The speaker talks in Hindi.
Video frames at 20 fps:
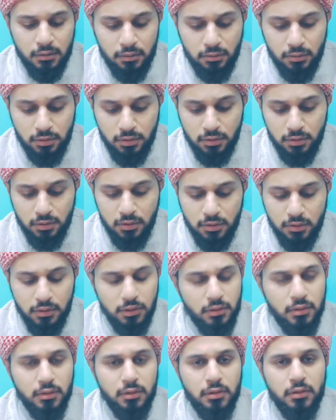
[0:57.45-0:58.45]
तो
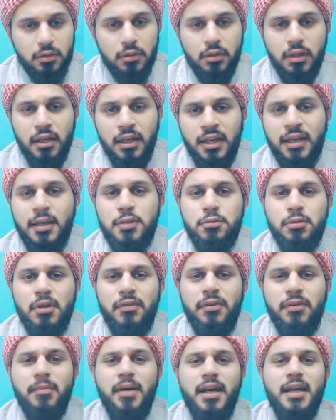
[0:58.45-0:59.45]
अल्लाह के रसूल ने
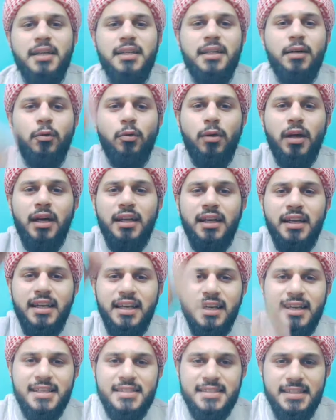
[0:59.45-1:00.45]
फरमाया ये कुरान अल्लाह
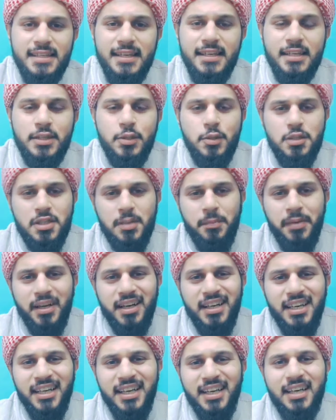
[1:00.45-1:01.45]
की रस्सी है जो इसे
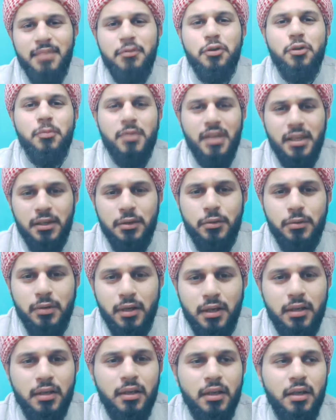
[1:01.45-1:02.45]
पकड़ लेगा कभी गुमराह नहीं होगा